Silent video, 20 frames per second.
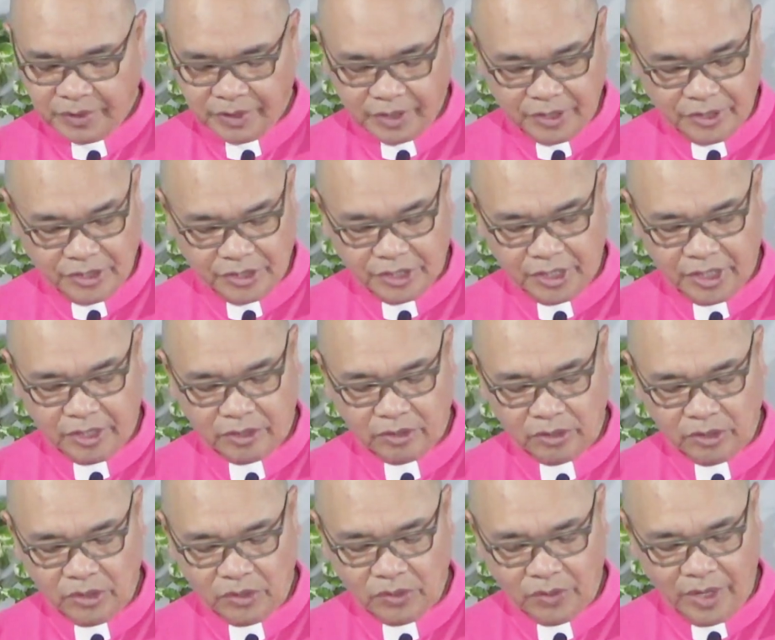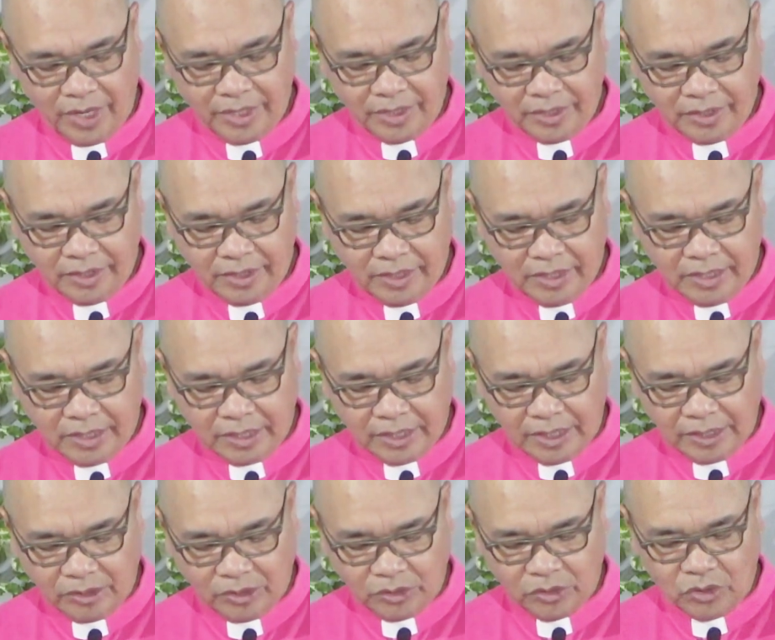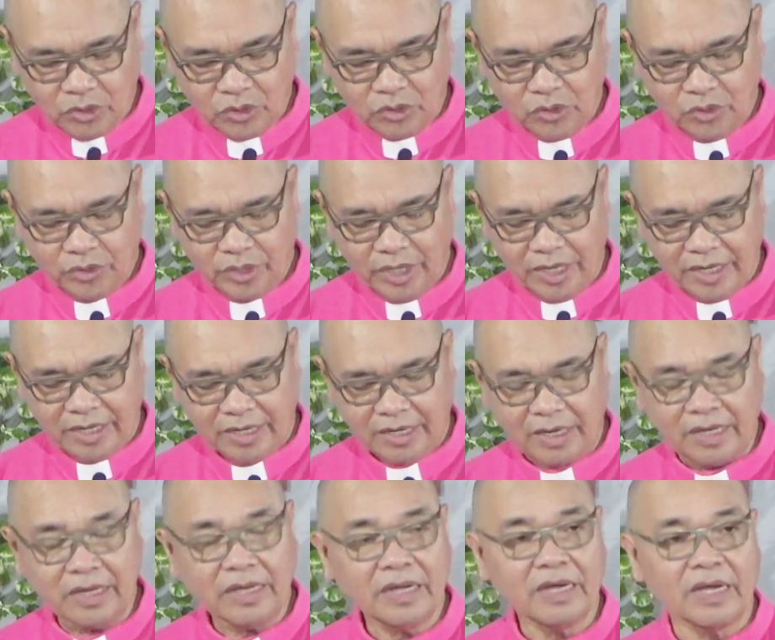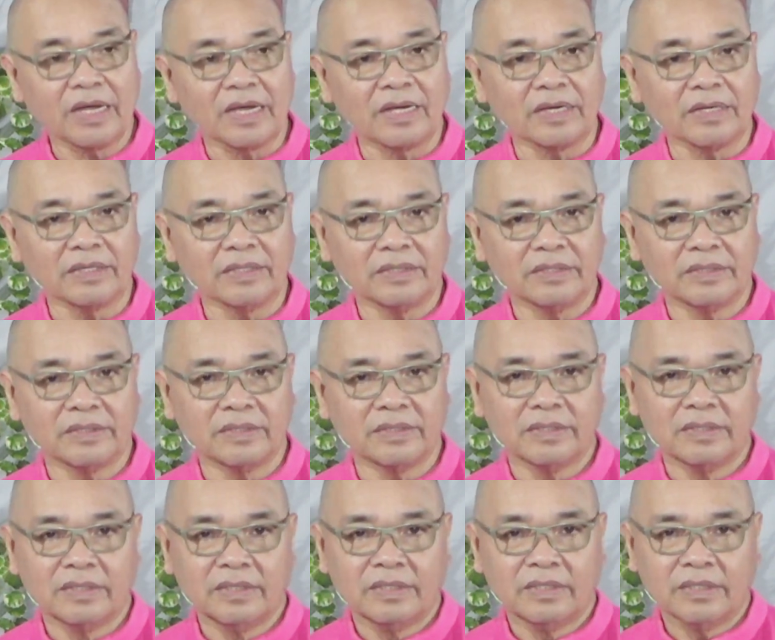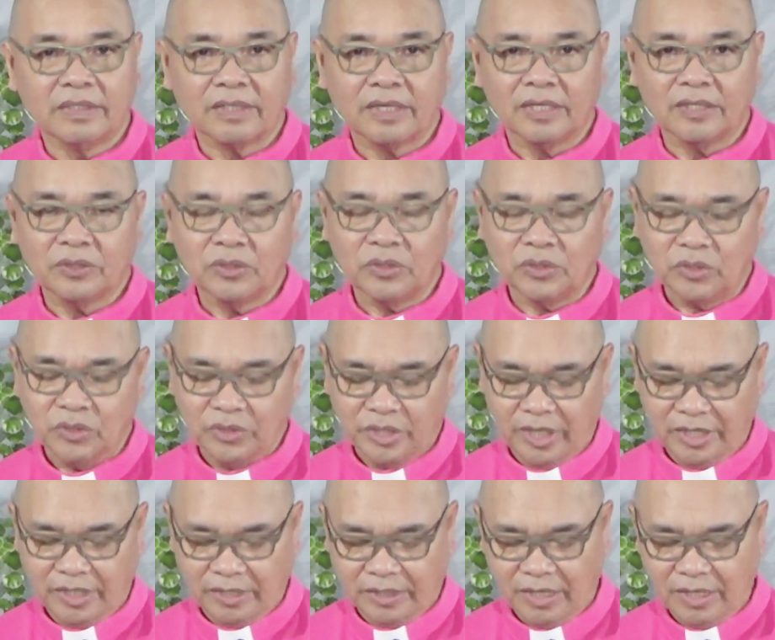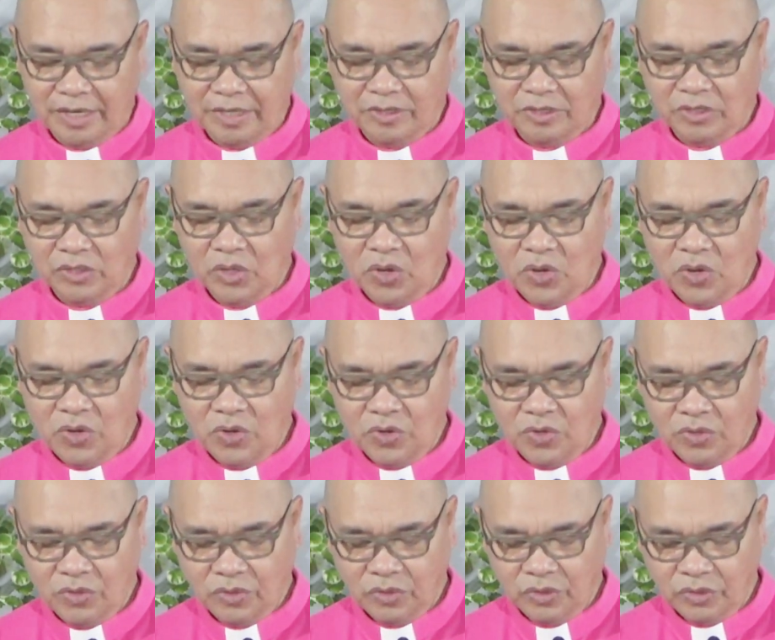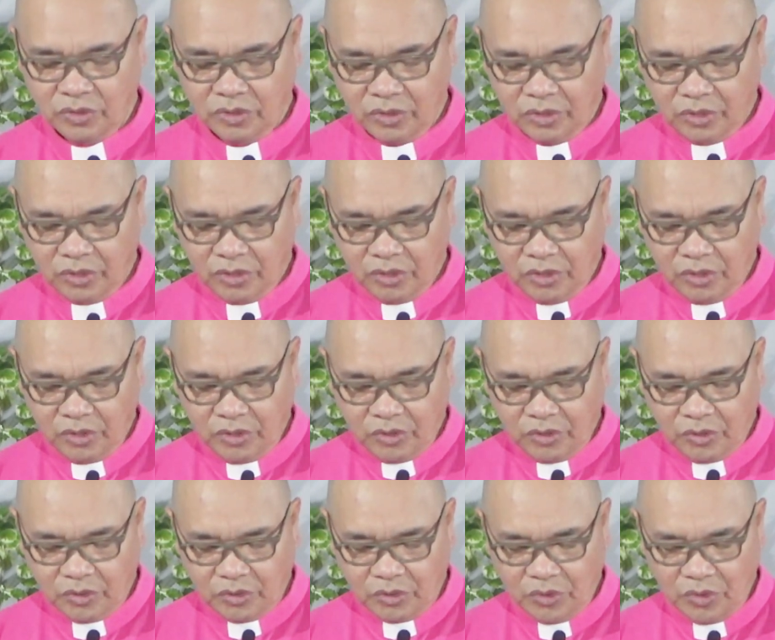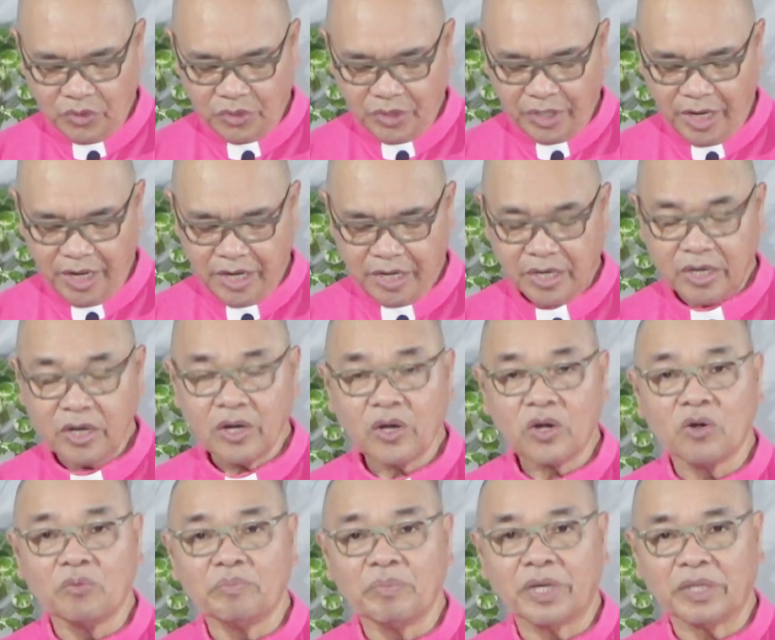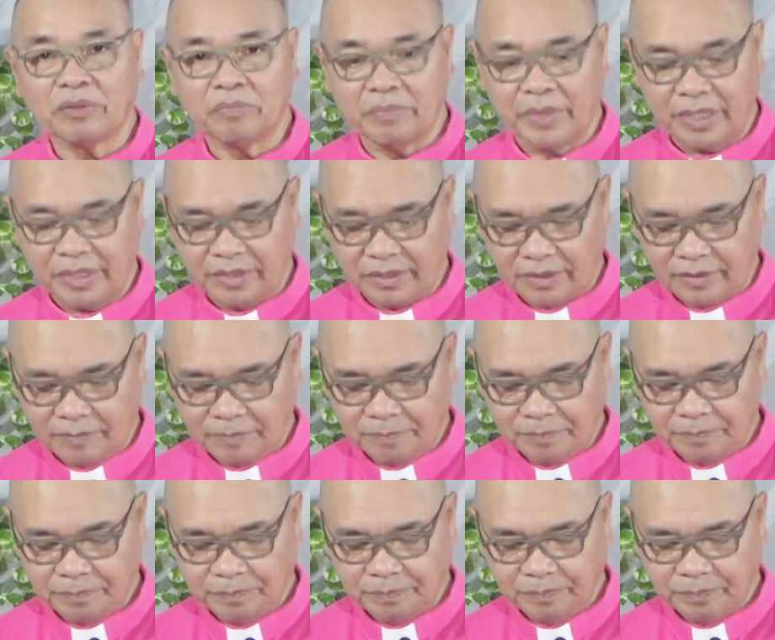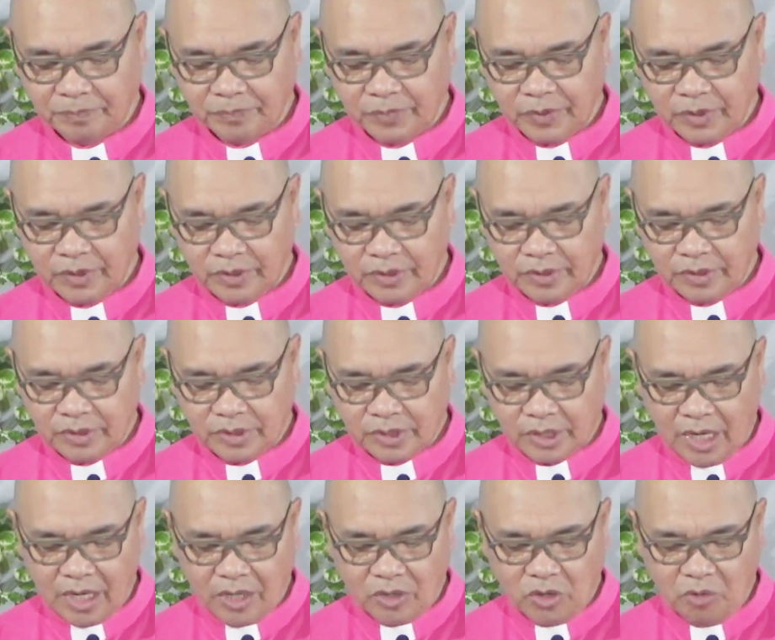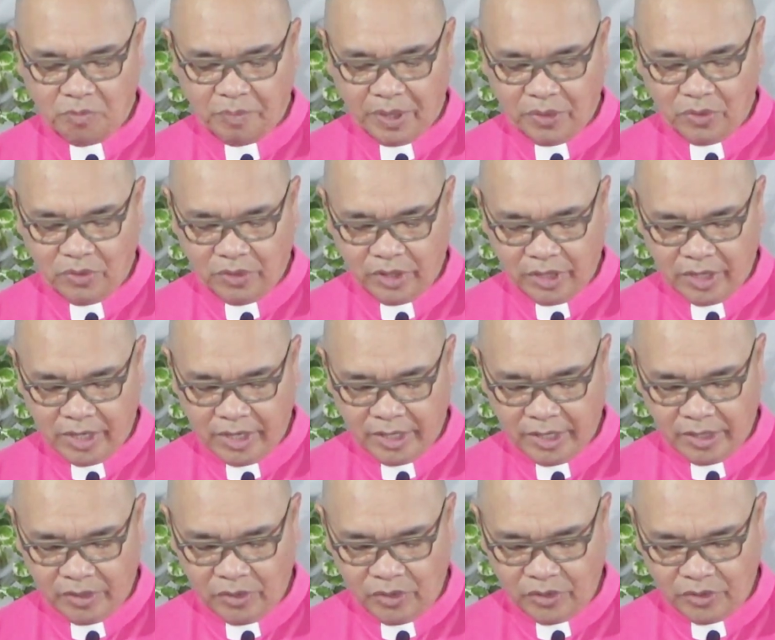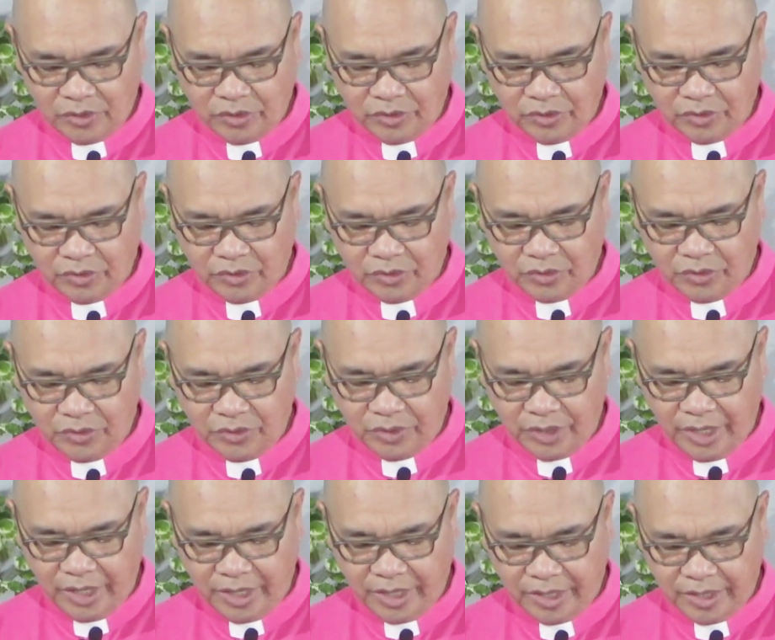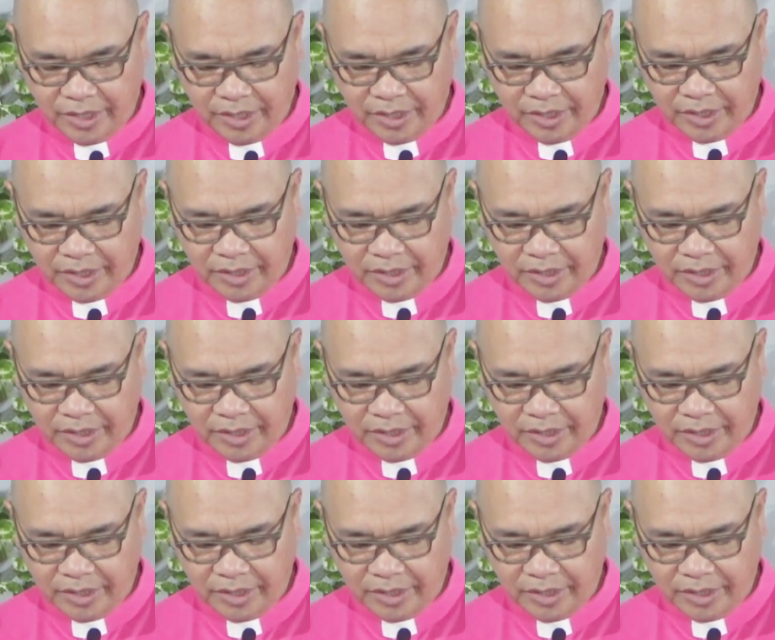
Kinsay tudloan kadtong dunay kaikag. Kadtong dunay talento, dunay commitment. Sa ako parokya karon dunay